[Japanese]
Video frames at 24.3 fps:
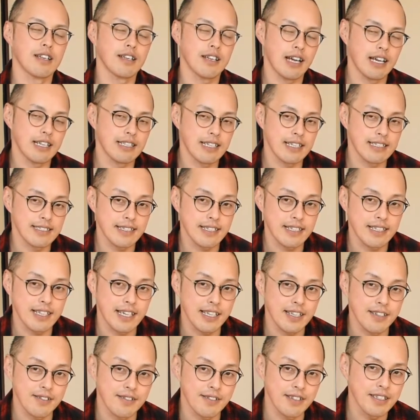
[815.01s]
離さ
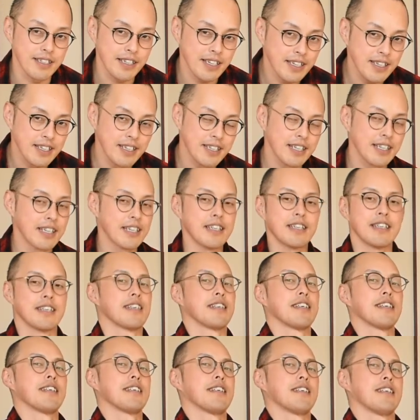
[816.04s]
ないようにね
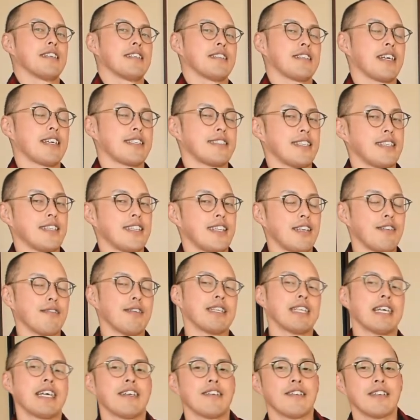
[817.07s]
出せって言
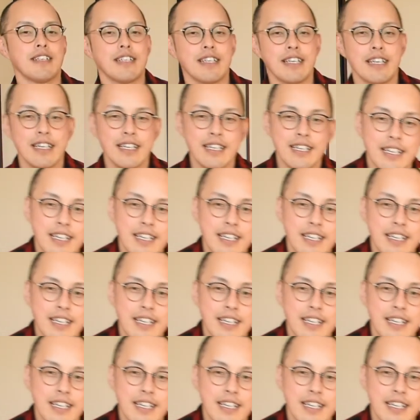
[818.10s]
わないようにね